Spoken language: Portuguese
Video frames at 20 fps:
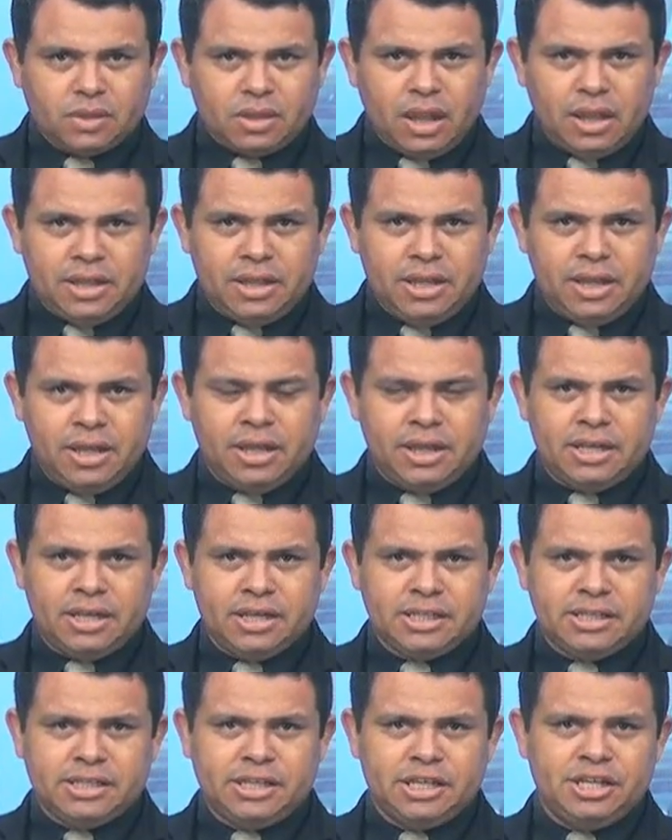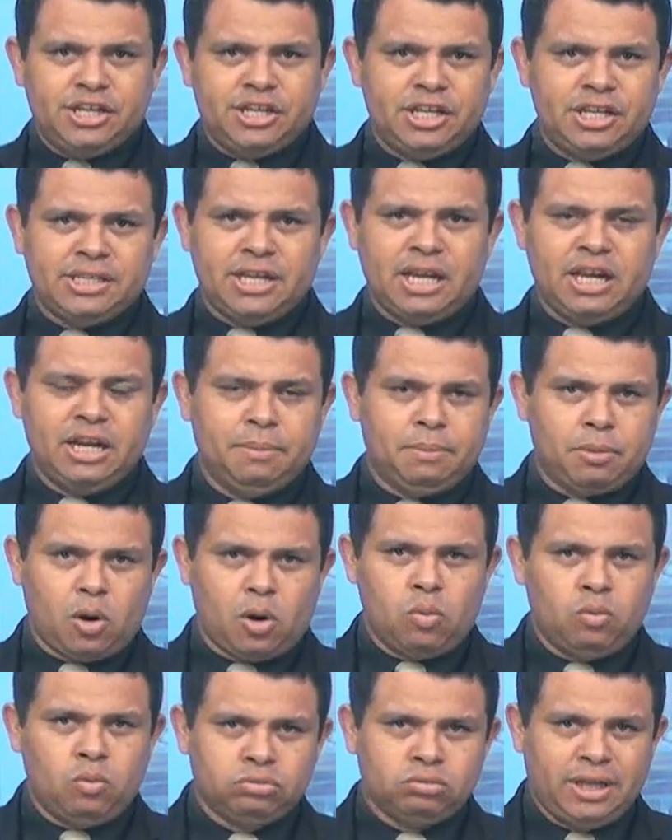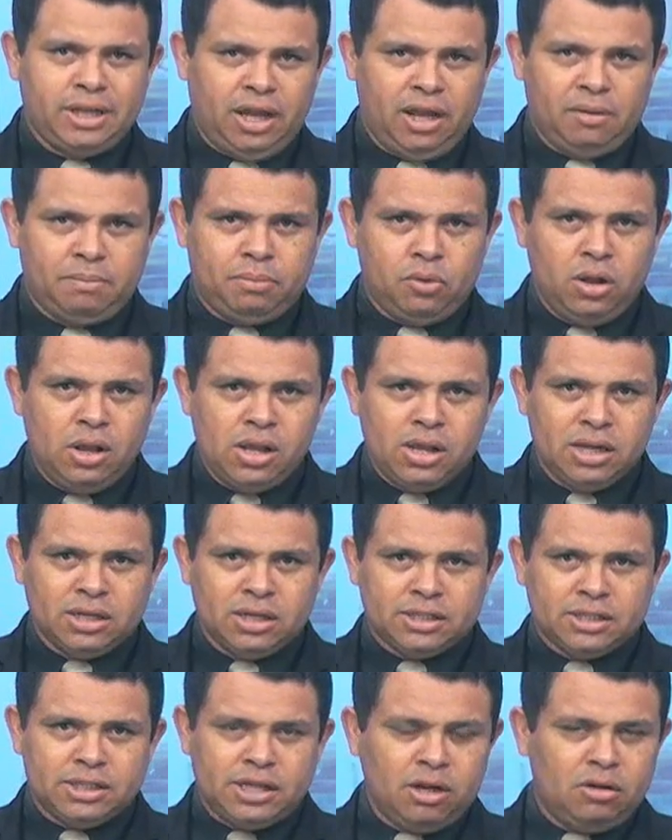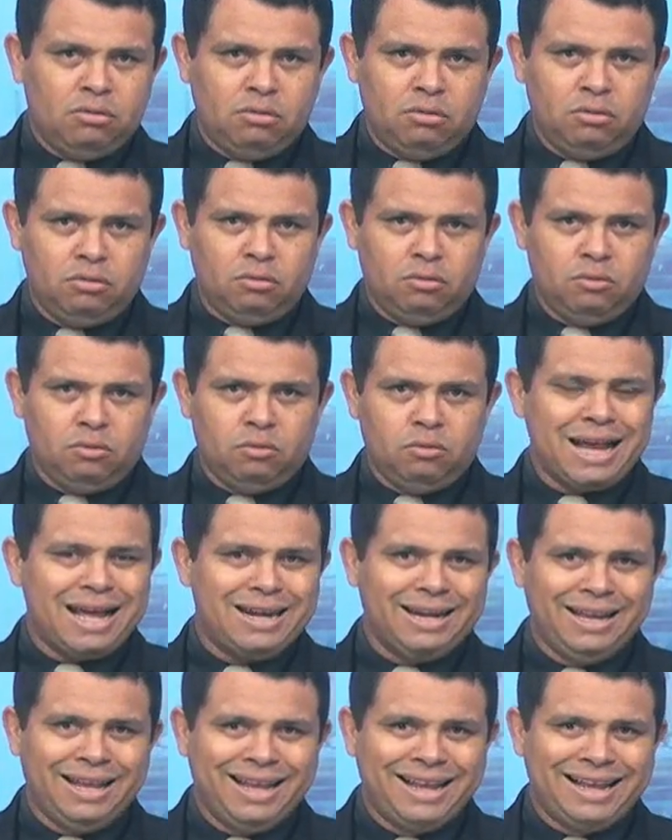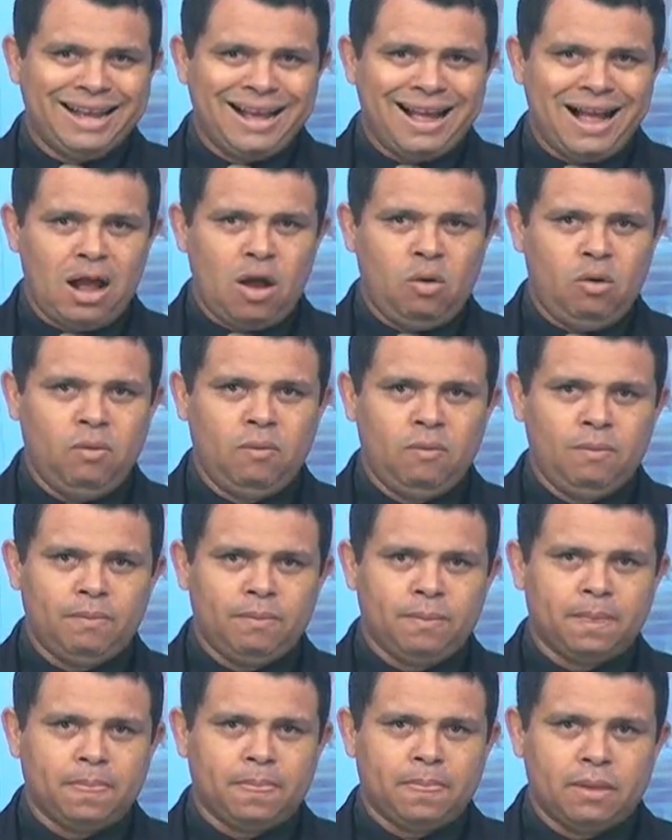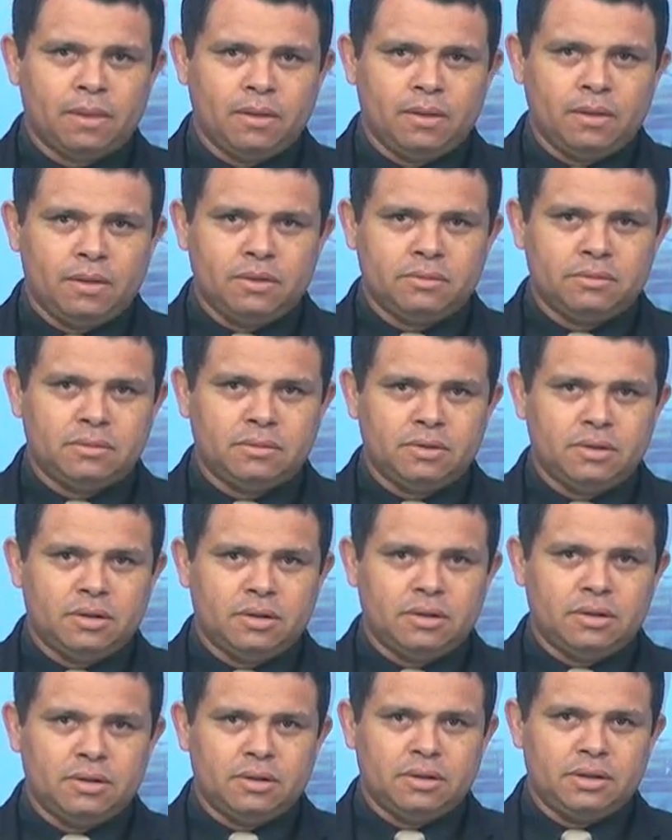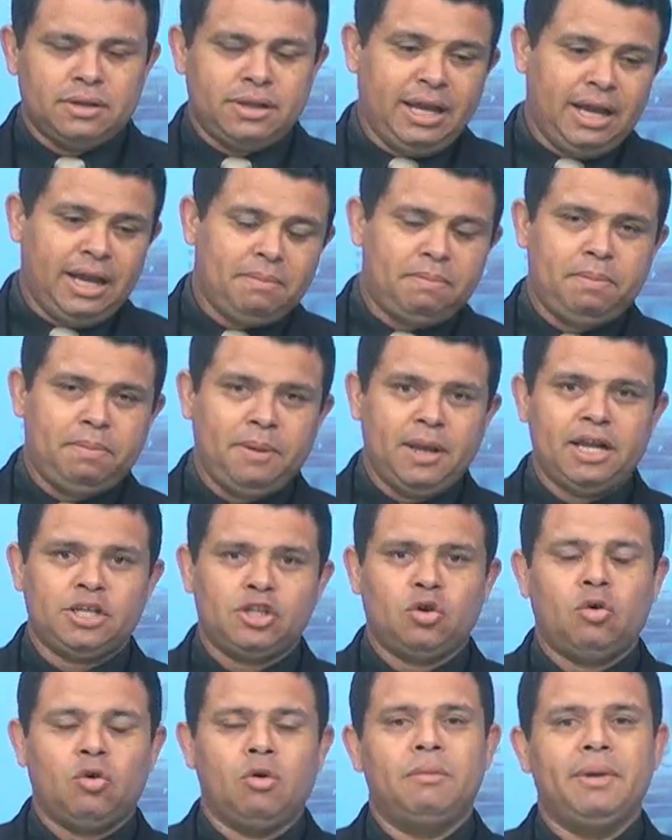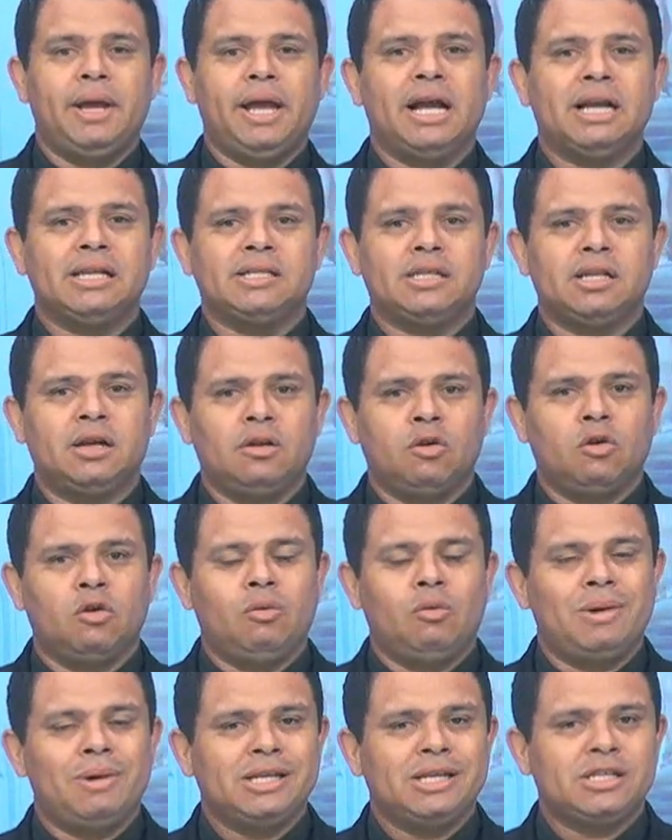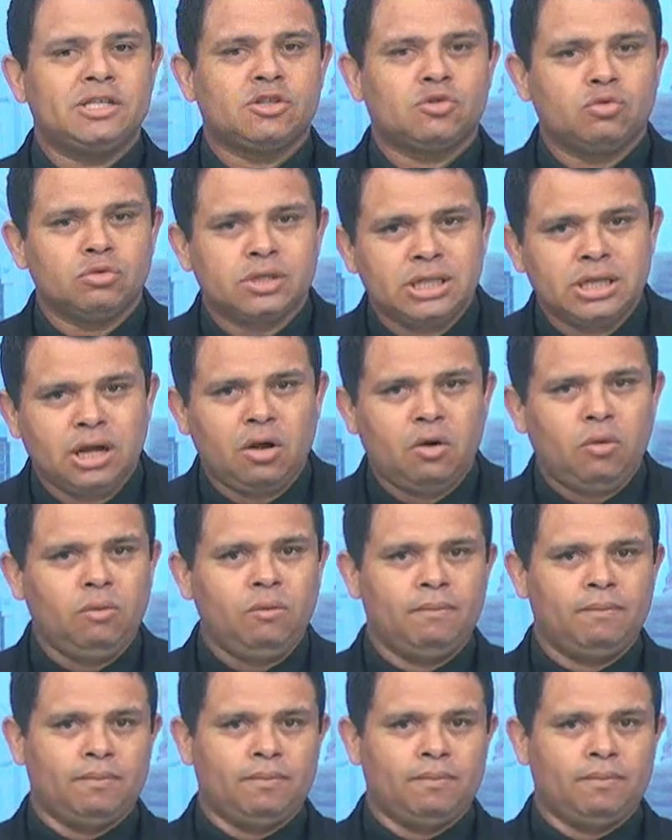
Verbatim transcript: que, que se dizem ali por algum tempo ser um, um, um cara legal, de repente começa com uma discussão,